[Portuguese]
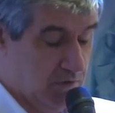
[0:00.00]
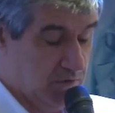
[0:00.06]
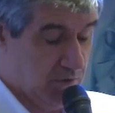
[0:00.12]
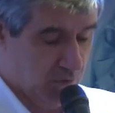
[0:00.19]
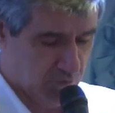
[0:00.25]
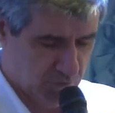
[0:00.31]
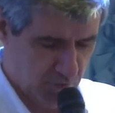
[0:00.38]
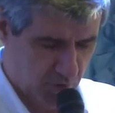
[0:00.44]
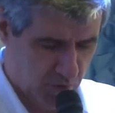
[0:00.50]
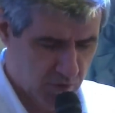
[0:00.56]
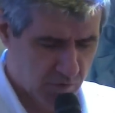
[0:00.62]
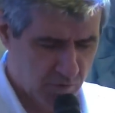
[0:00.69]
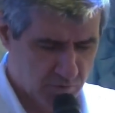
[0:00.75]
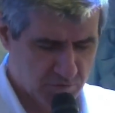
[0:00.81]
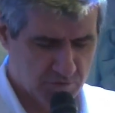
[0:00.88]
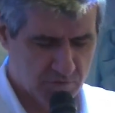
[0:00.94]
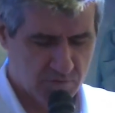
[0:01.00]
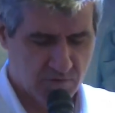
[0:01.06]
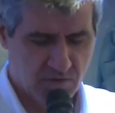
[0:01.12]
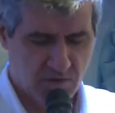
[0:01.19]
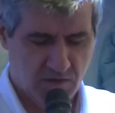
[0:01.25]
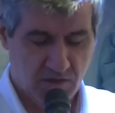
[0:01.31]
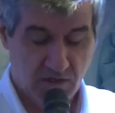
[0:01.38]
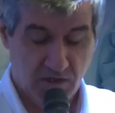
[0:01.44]
teus órgãos
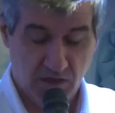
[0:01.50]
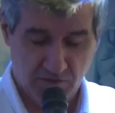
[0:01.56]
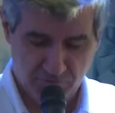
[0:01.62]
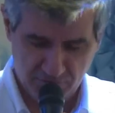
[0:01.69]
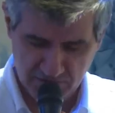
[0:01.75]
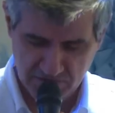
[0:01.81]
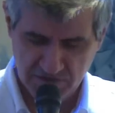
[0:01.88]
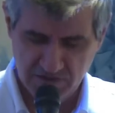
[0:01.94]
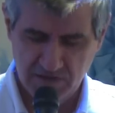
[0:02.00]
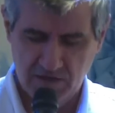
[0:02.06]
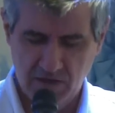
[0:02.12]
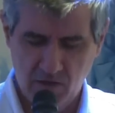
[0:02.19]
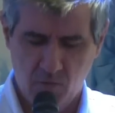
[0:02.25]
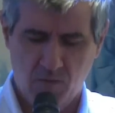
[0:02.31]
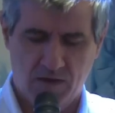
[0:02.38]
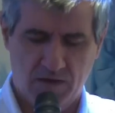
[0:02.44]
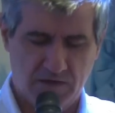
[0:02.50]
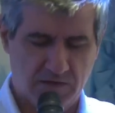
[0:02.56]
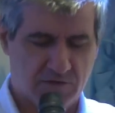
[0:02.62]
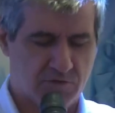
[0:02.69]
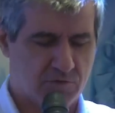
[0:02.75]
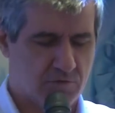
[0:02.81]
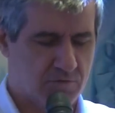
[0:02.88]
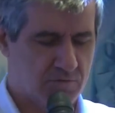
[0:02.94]
refletirão a
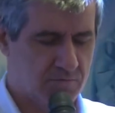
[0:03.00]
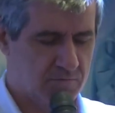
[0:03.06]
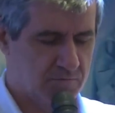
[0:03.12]
isso.